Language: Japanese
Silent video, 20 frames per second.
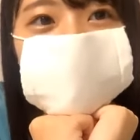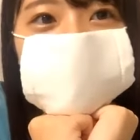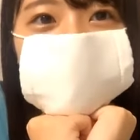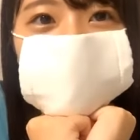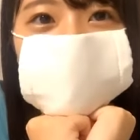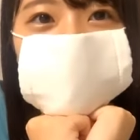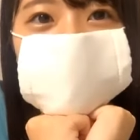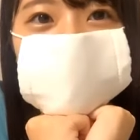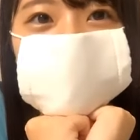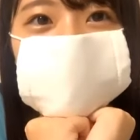とか
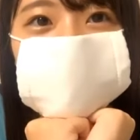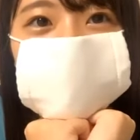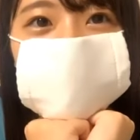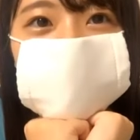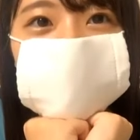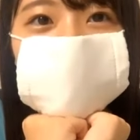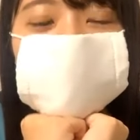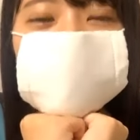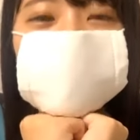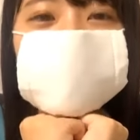さ
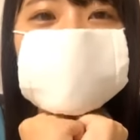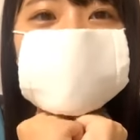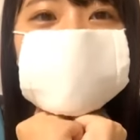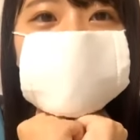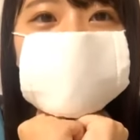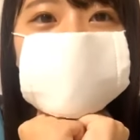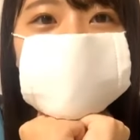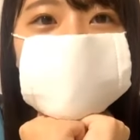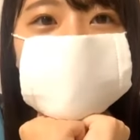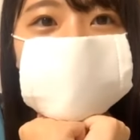あ
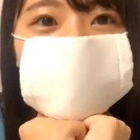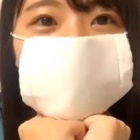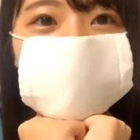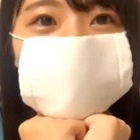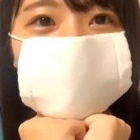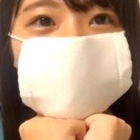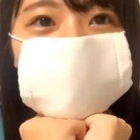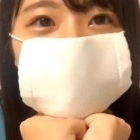れだけど